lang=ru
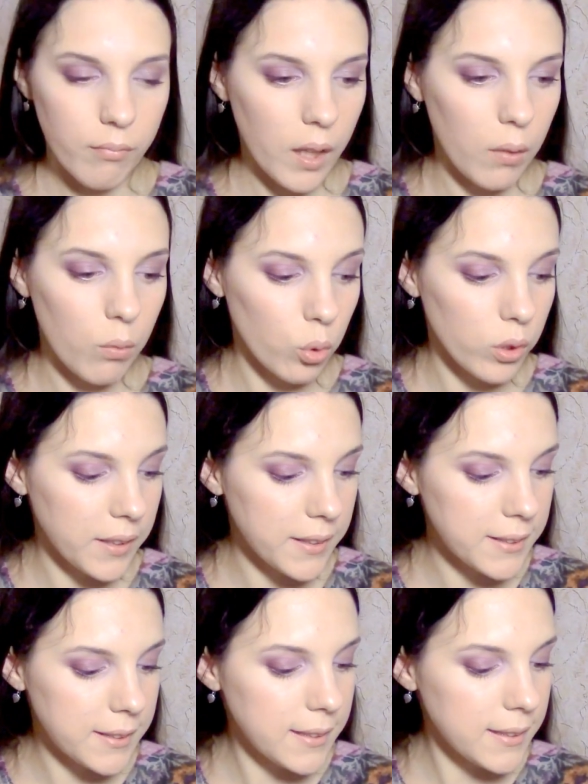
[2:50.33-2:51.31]
его
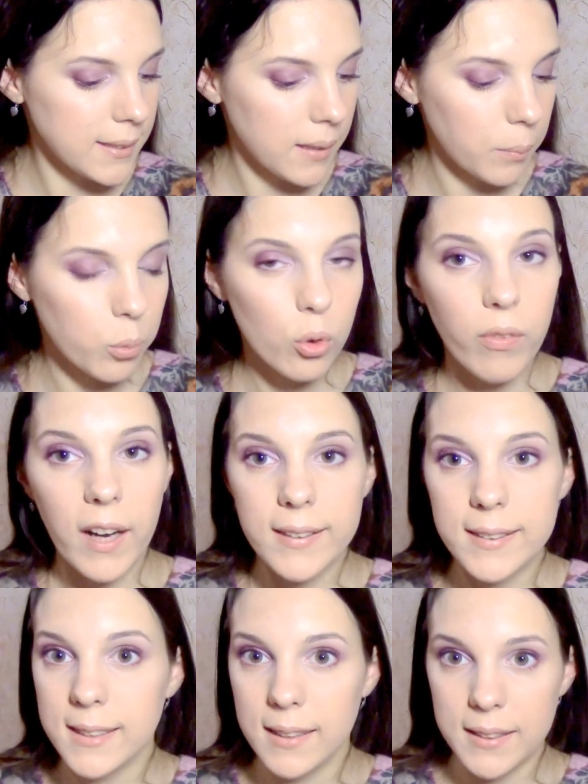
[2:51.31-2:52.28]
нанести за
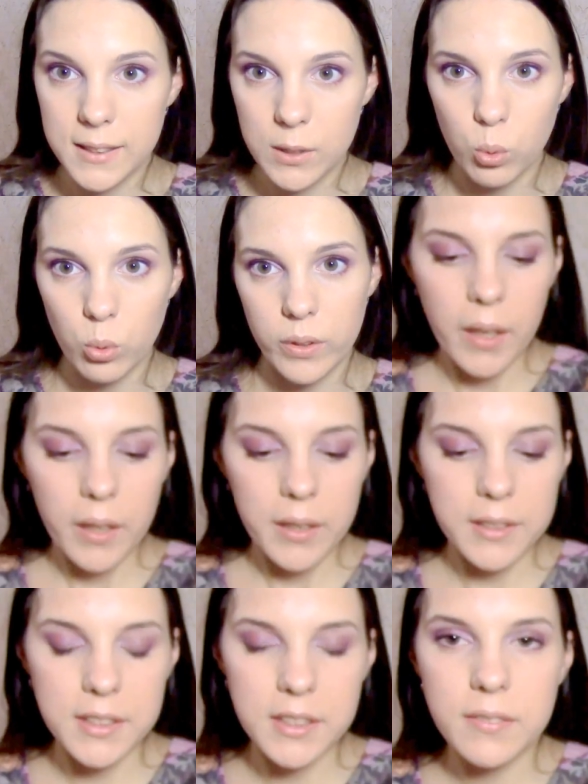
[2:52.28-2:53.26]
буквально за 3 секунды.
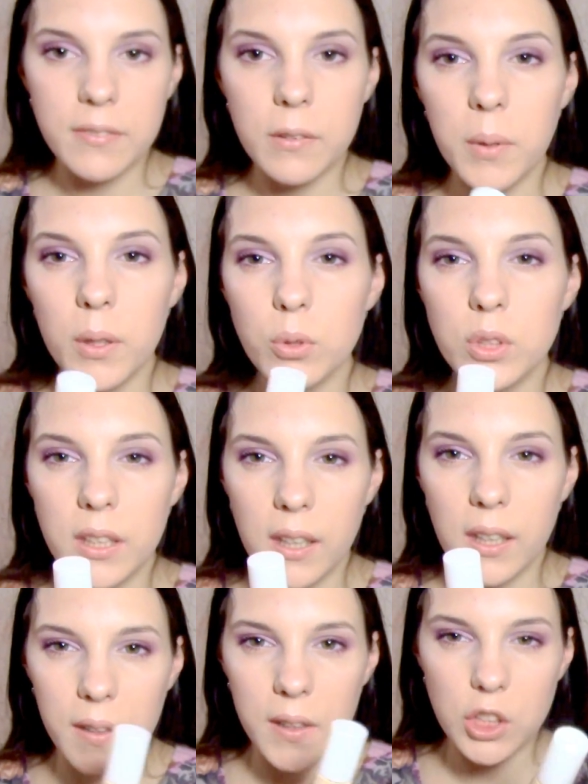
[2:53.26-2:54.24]
Единственный минус это,
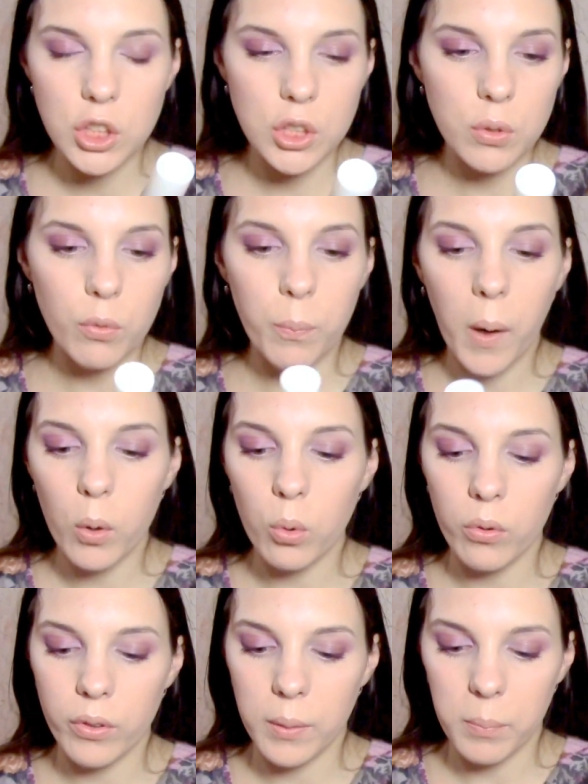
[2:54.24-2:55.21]
конечно же, в
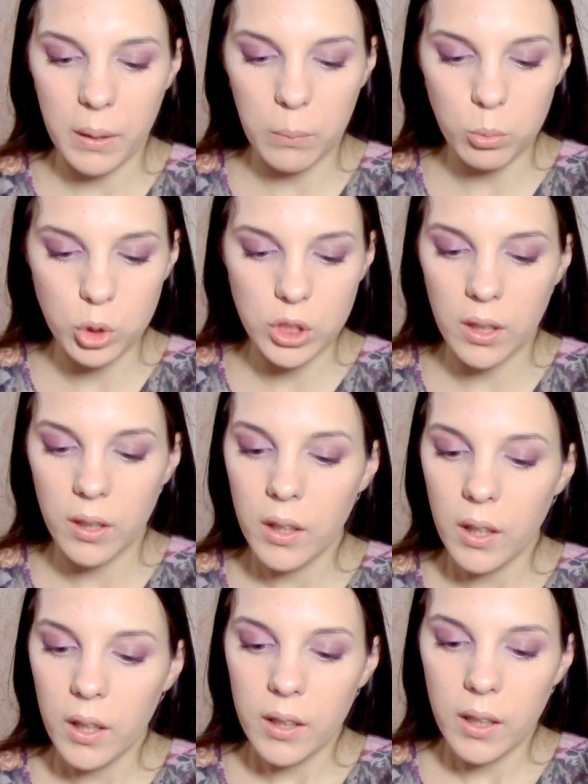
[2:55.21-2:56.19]
упаковке, потому что
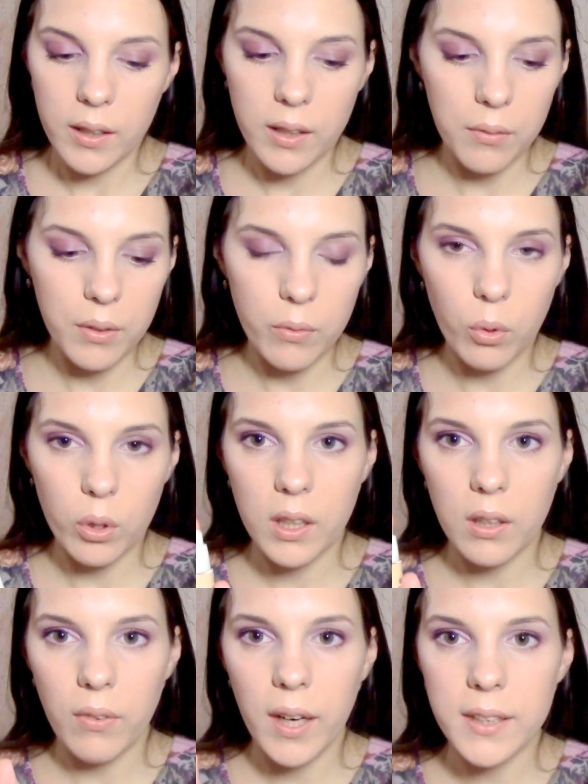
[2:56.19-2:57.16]
когда вы его
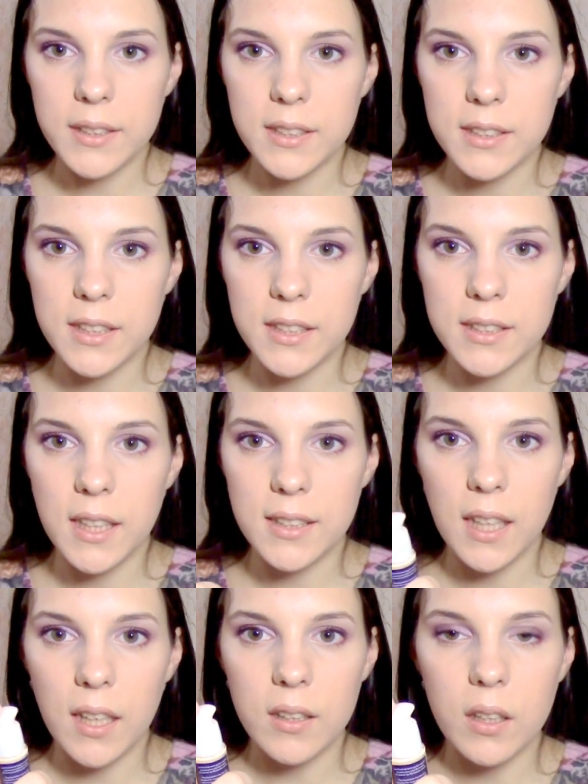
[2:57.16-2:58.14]
открываете, здесь
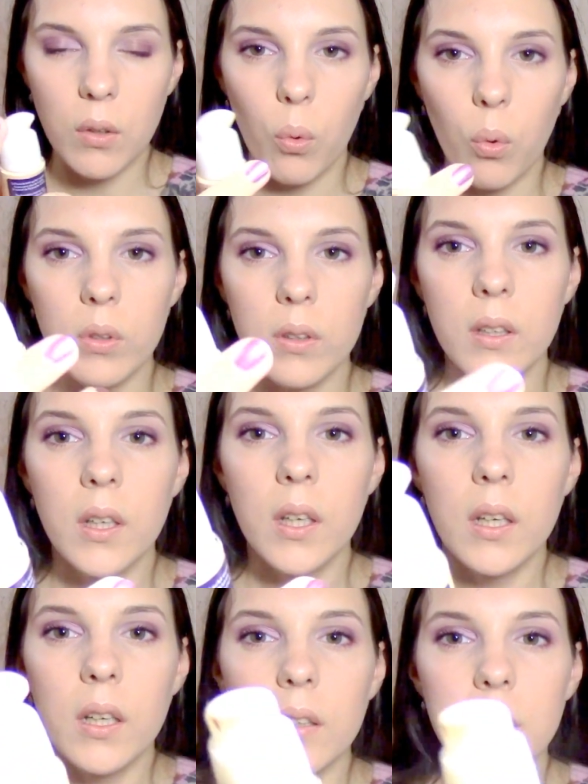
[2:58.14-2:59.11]
дозатор, он
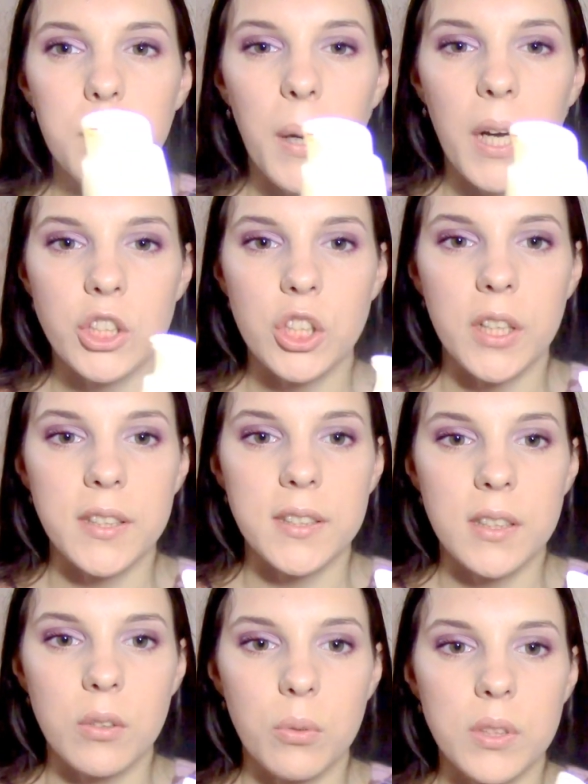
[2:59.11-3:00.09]

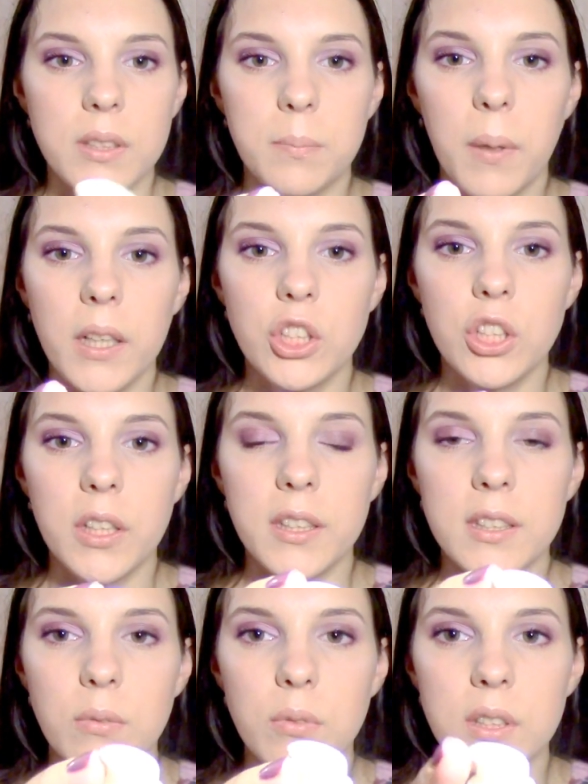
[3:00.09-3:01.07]
пачкается, то есть
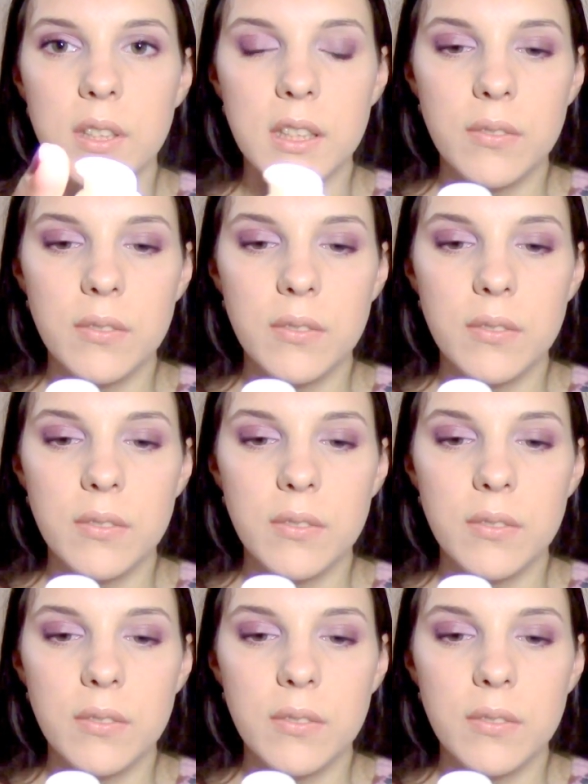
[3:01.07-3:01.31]
пачкается вот здесь